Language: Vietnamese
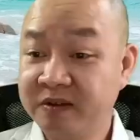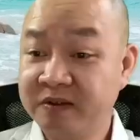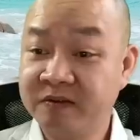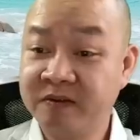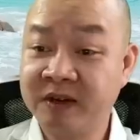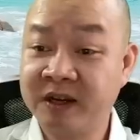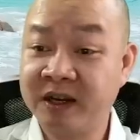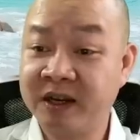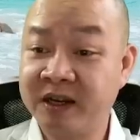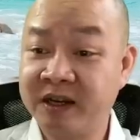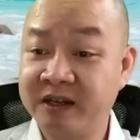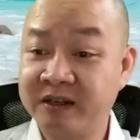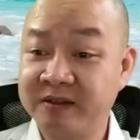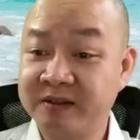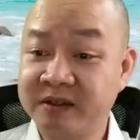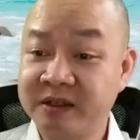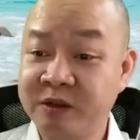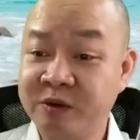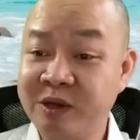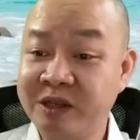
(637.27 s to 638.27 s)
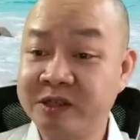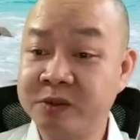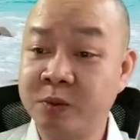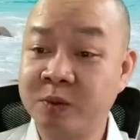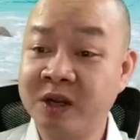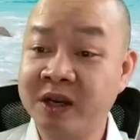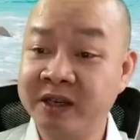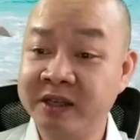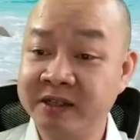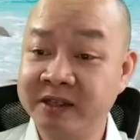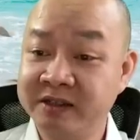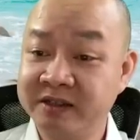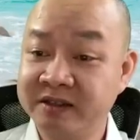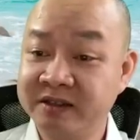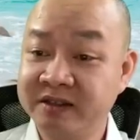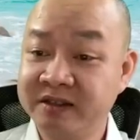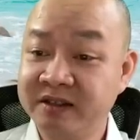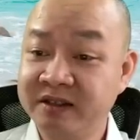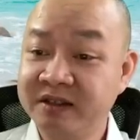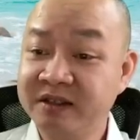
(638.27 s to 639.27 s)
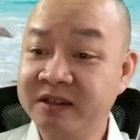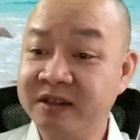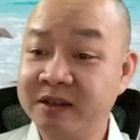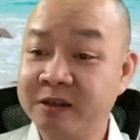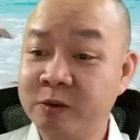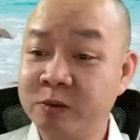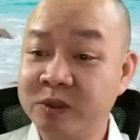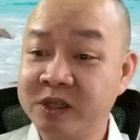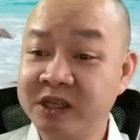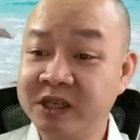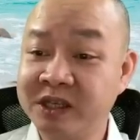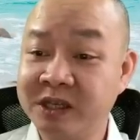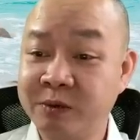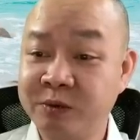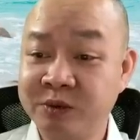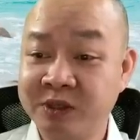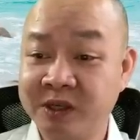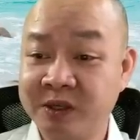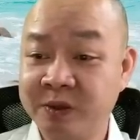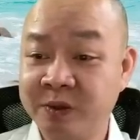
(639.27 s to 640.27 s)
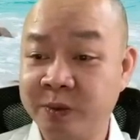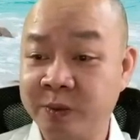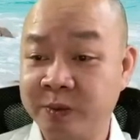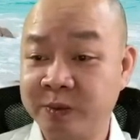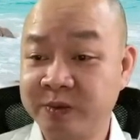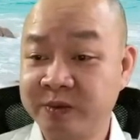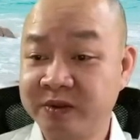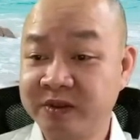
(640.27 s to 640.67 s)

Và nếu để trục lợi ấy, thì công ty nhà ông Trần Hùng